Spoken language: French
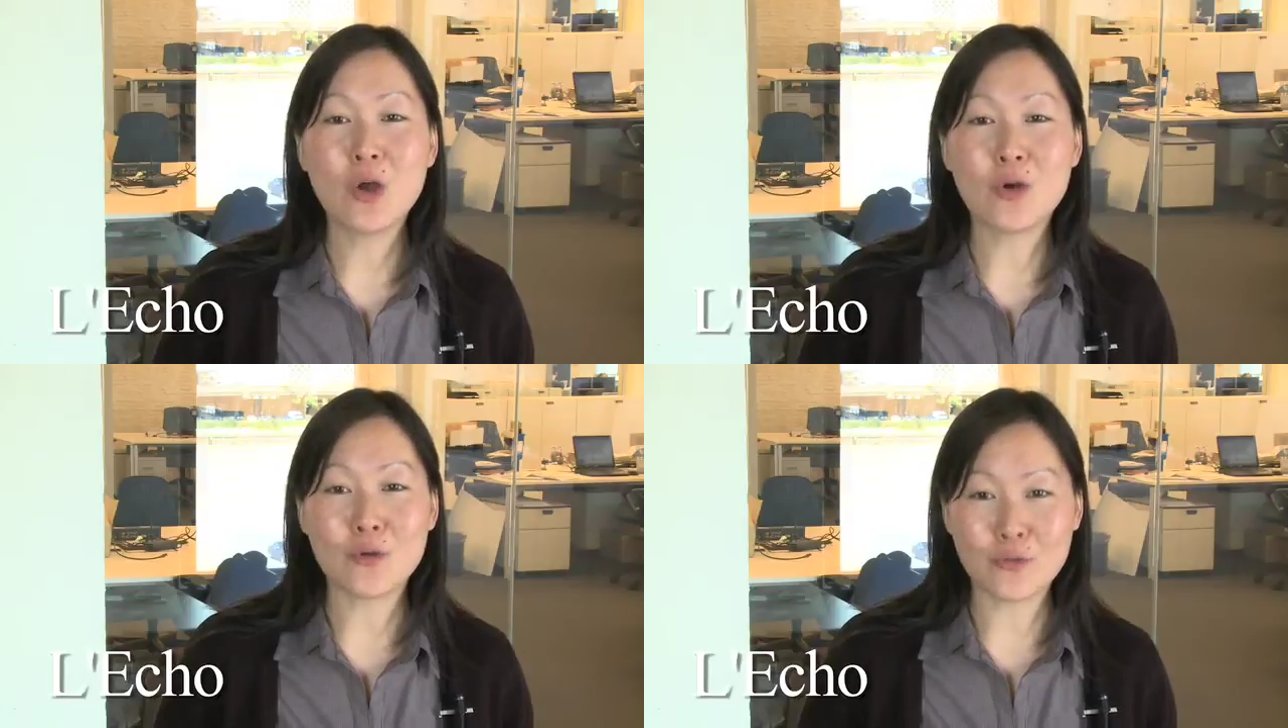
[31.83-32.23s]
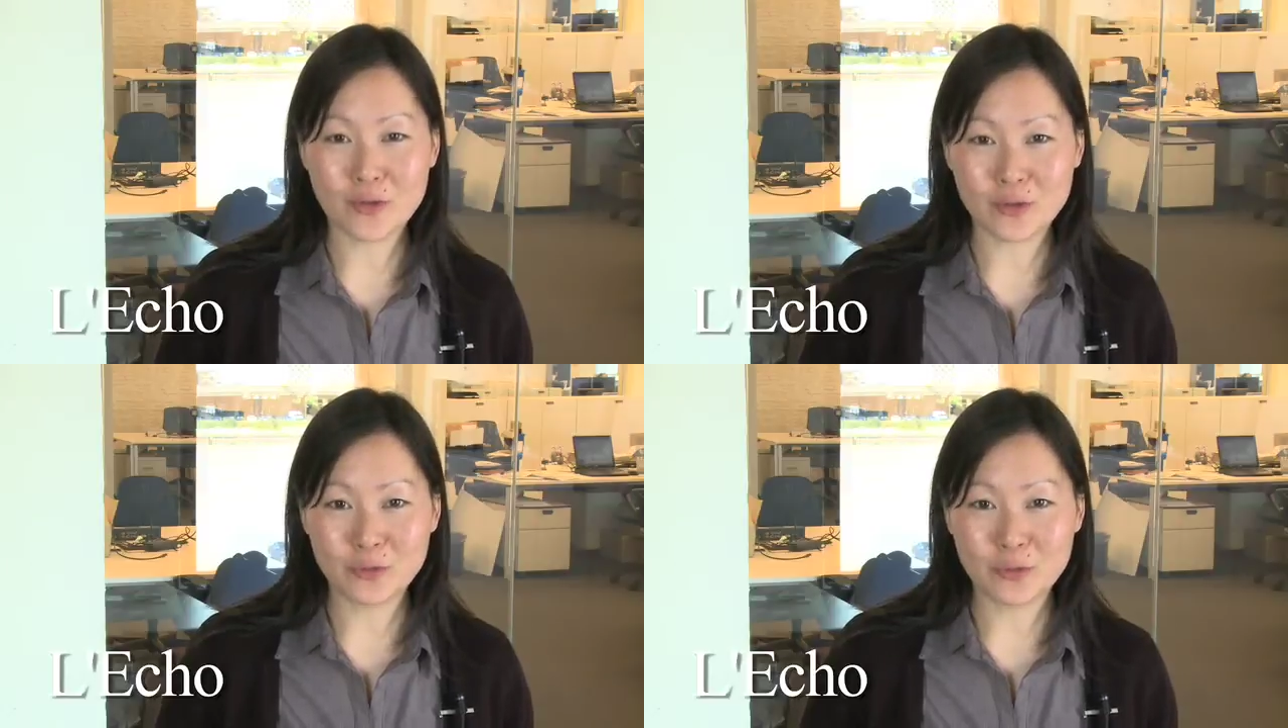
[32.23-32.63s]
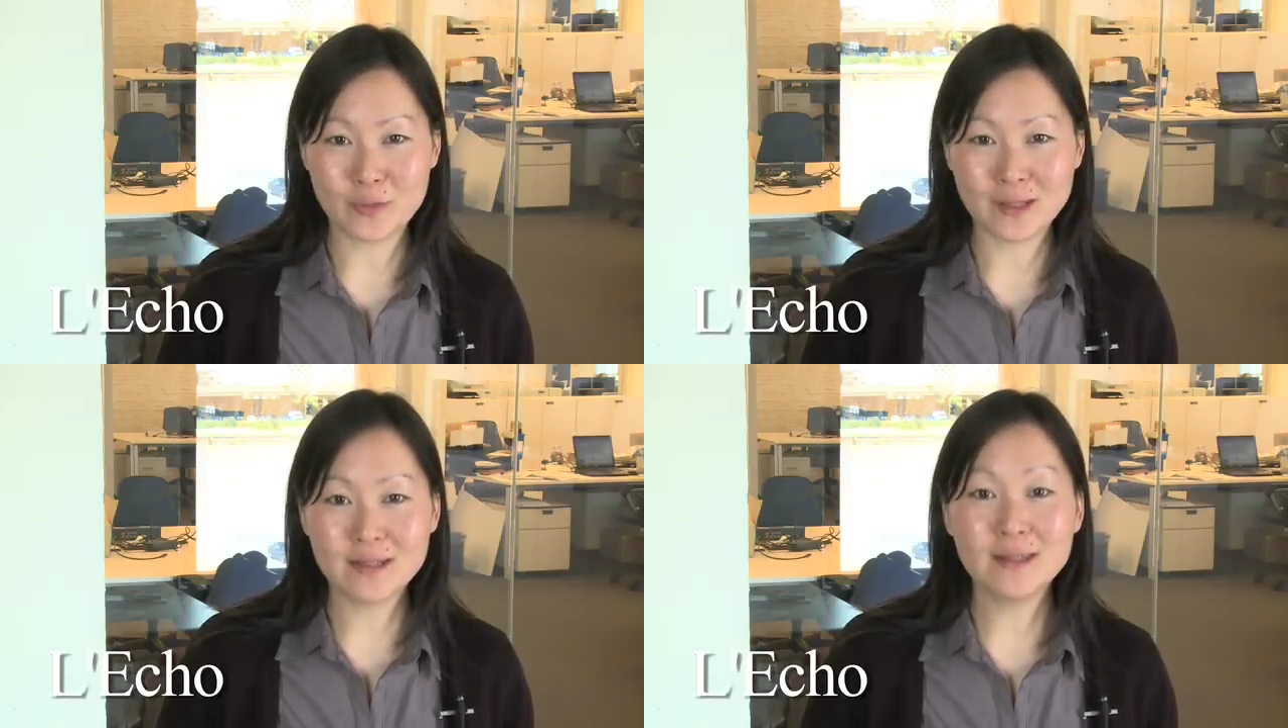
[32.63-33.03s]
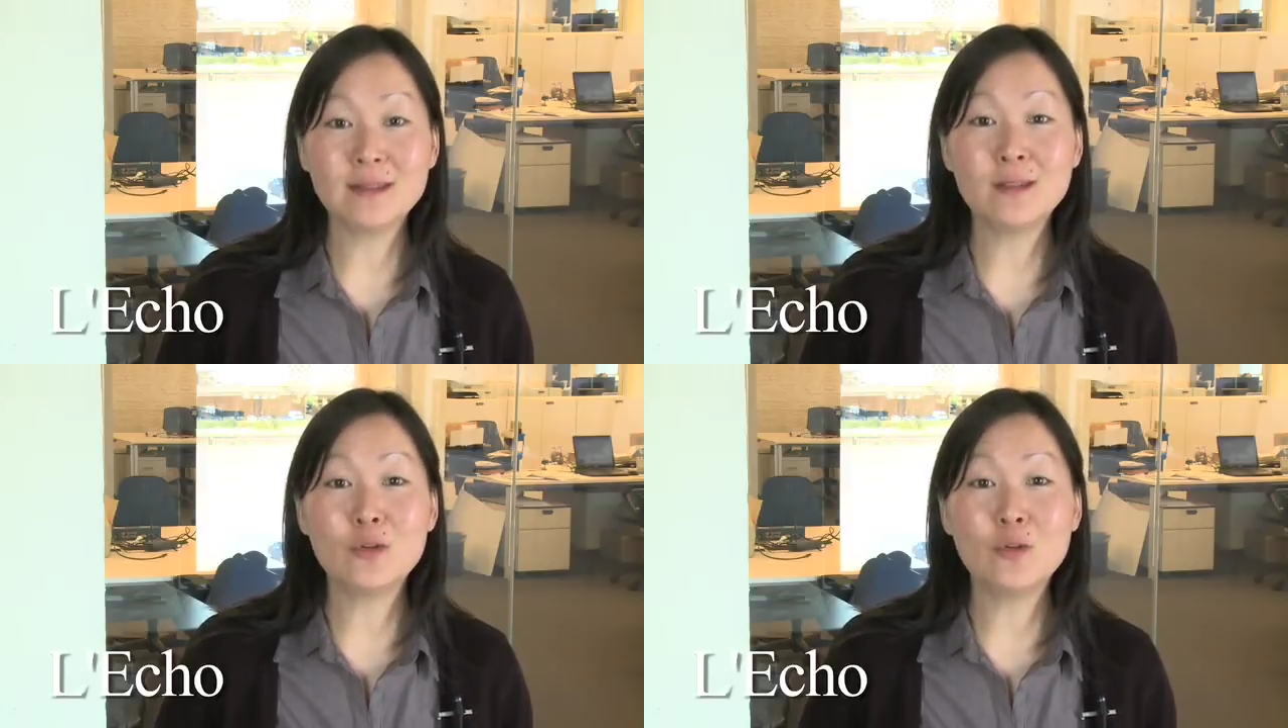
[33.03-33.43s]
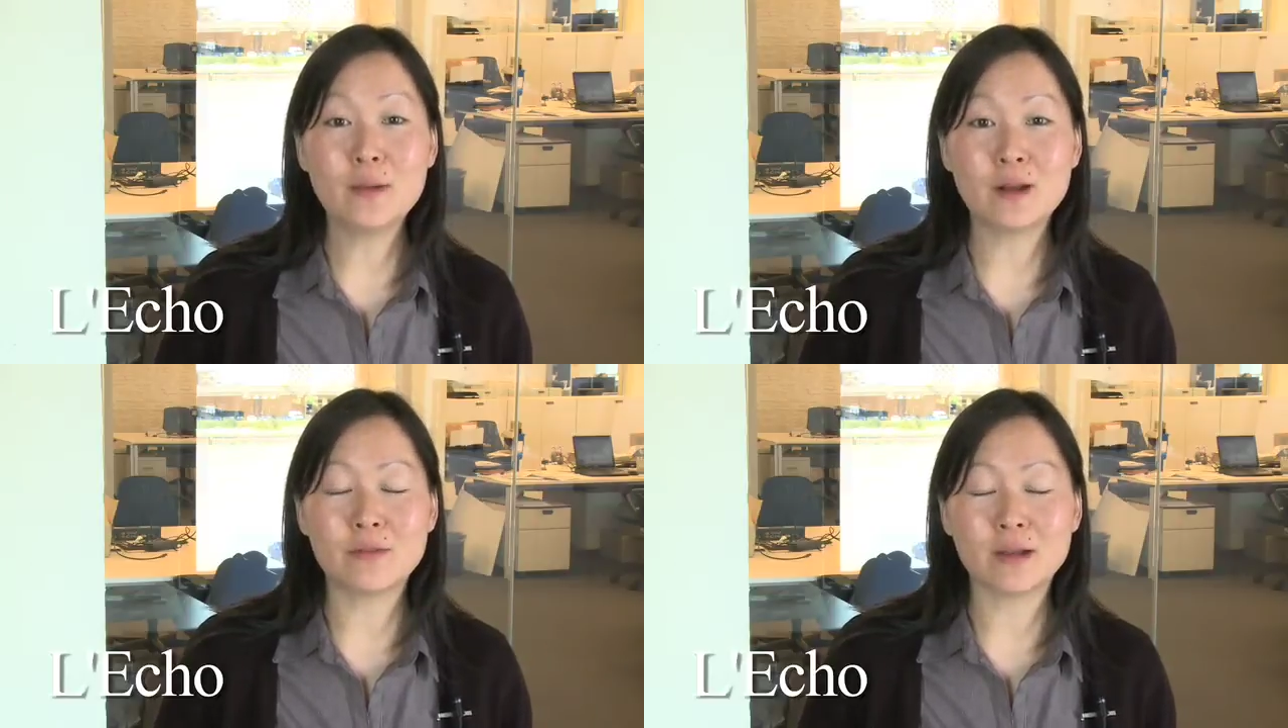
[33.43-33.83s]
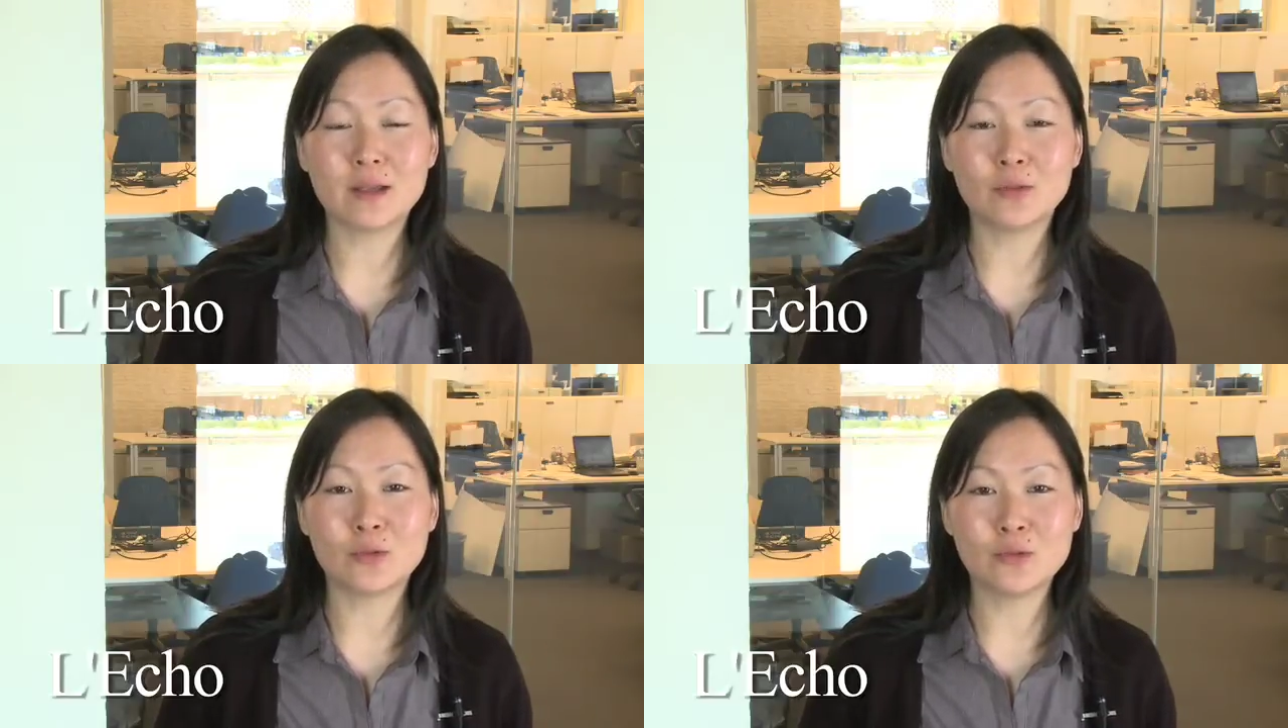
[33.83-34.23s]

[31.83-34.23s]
En fin de matinée, le Belvin est en